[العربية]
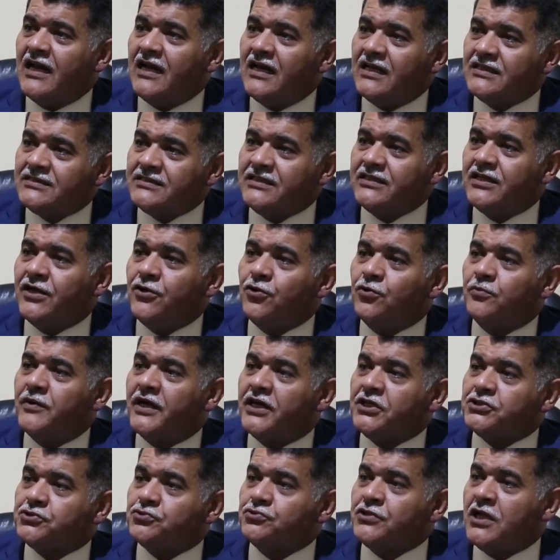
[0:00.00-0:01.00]
الذين
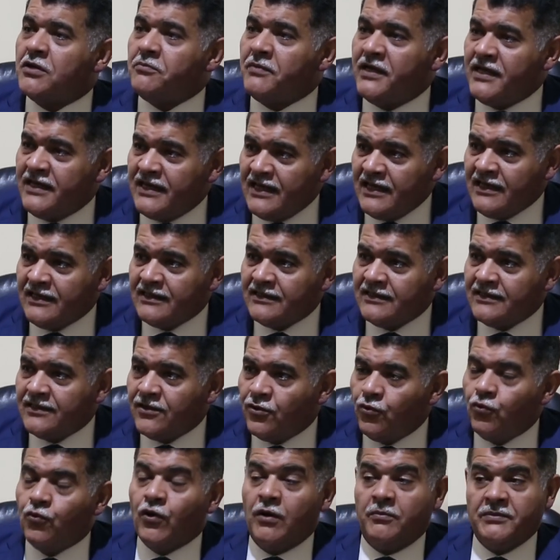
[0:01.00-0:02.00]
يمارسون المهنة
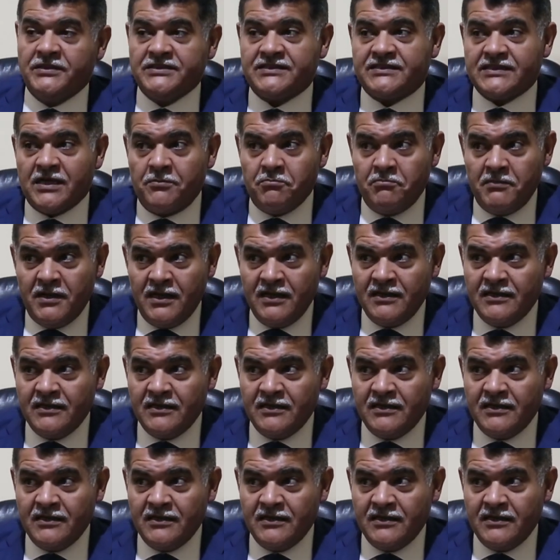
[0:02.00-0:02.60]
ومن ثم